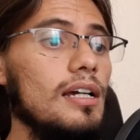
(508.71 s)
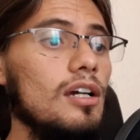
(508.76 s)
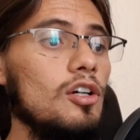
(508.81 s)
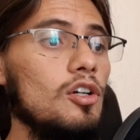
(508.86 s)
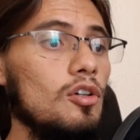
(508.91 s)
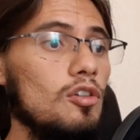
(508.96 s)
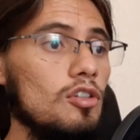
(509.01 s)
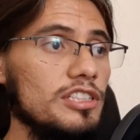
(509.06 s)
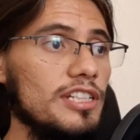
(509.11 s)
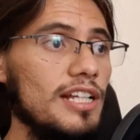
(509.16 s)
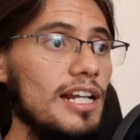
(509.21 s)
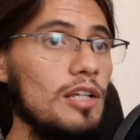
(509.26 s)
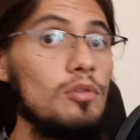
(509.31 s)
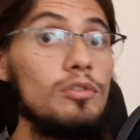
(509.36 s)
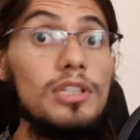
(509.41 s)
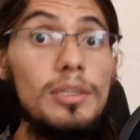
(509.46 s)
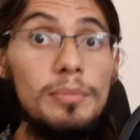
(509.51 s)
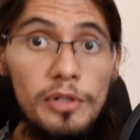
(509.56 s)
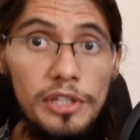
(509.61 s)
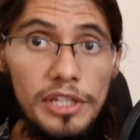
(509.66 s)
conocer algún
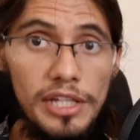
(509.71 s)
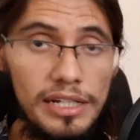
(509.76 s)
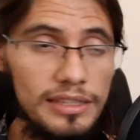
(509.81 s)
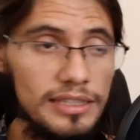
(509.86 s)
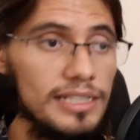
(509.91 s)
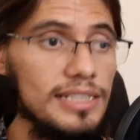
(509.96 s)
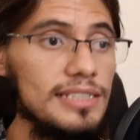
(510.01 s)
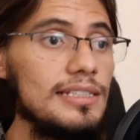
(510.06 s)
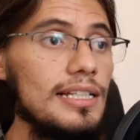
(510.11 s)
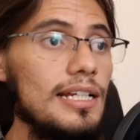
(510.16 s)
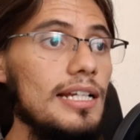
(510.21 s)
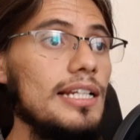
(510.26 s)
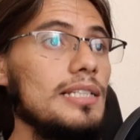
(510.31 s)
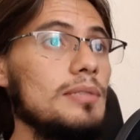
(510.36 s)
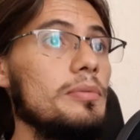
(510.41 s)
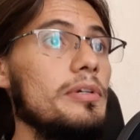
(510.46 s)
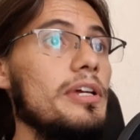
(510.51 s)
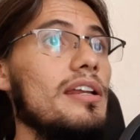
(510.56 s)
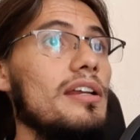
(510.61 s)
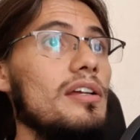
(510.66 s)
tipo de artista, les
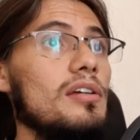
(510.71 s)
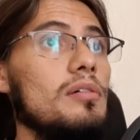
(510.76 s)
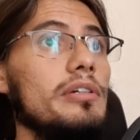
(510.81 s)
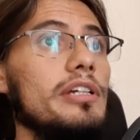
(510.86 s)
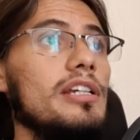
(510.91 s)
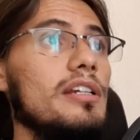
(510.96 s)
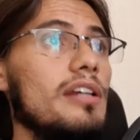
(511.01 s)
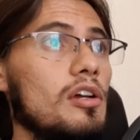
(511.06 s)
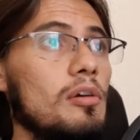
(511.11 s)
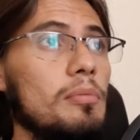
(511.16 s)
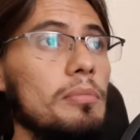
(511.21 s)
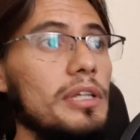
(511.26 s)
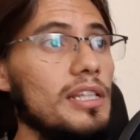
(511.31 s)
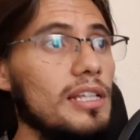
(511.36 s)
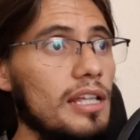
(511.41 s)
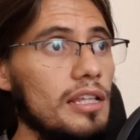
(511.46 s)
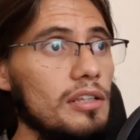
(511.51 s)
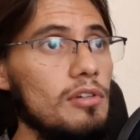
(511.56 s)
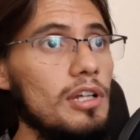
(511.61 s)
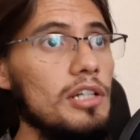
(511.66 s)
voy a ir
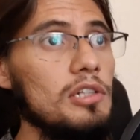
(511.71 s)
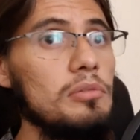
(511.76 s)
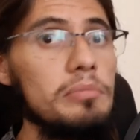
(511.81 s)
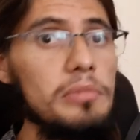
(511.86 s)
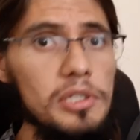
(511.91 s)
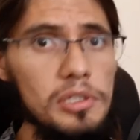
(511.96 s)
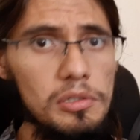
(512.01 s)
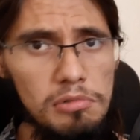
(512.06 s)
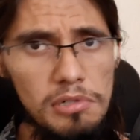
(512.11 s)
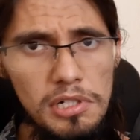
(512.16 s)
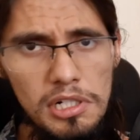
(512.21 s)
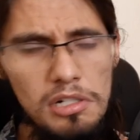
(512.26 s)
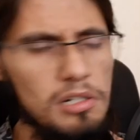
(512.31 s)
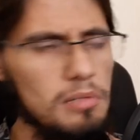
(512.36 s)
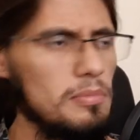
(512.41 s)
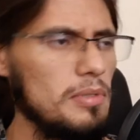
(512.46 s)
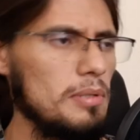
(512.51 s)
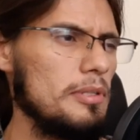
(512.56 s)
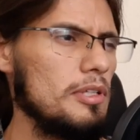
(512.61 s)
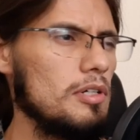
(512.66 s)
recomendando algún videojuego,
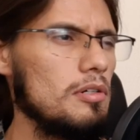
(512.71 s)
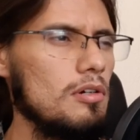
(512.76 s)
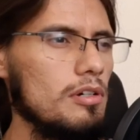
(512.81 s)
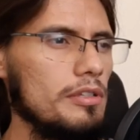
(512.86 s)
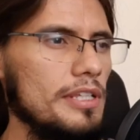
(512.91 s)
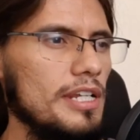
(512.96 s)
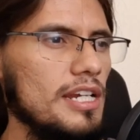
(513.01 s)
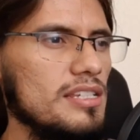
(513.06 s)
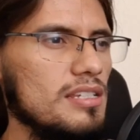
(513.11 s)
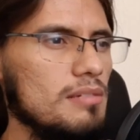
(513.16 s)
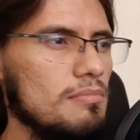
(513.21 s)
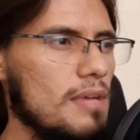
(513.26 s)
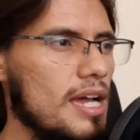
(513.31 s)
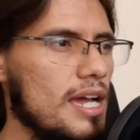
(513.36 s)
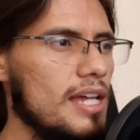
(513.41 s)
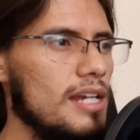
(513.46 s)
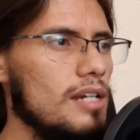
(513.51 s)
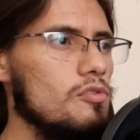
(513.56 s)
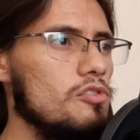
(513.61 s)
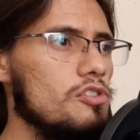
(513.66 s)
como el videojuego de la
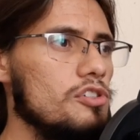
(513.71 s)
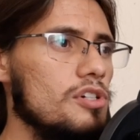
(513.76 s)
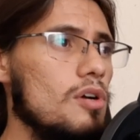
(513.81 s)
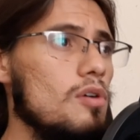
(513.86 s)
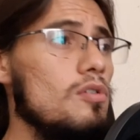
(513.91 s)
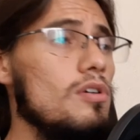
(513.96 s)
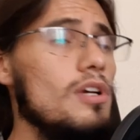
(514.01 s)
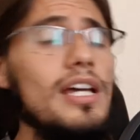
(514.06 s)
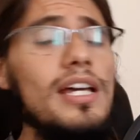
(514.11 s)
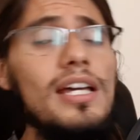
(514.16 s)
semana, un show.